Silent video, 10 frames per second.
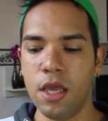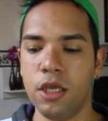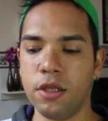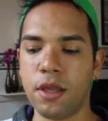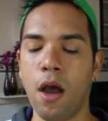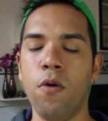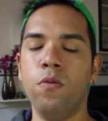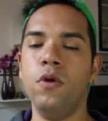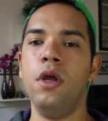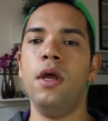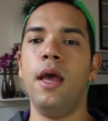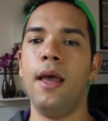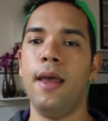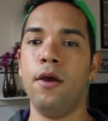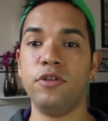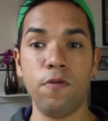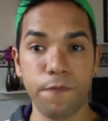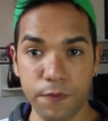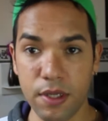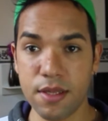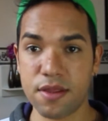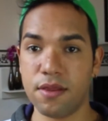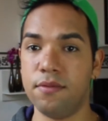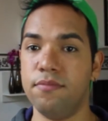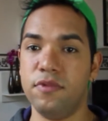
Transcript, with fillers: Então, é, eu não fiz.